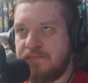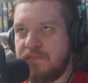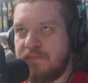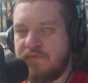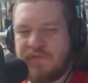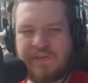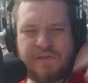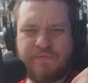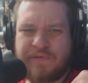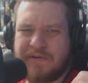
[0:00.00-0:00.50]

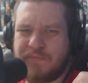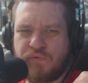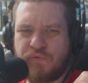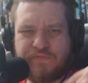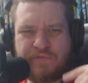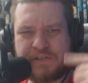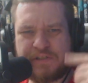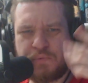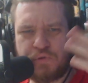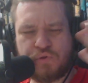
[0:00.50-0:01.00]
видел,
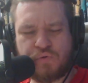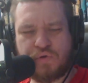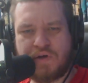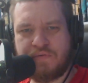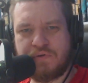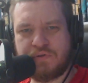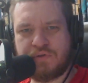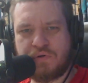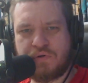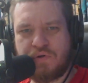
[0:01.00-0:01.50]
возможно, у
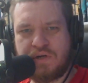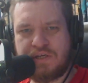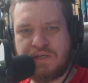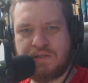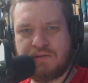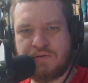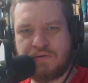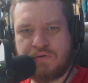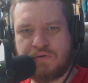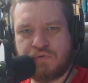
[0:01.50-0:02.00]
кого-то
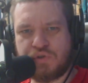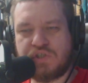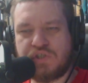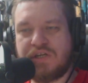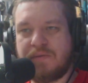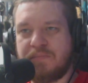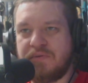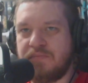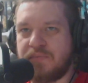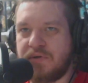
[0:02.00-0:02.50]
ролики, но уже
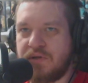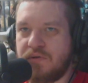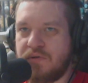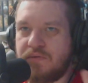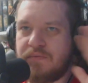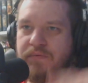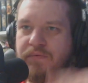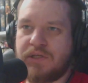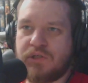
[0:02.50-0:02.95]
забыл про нее.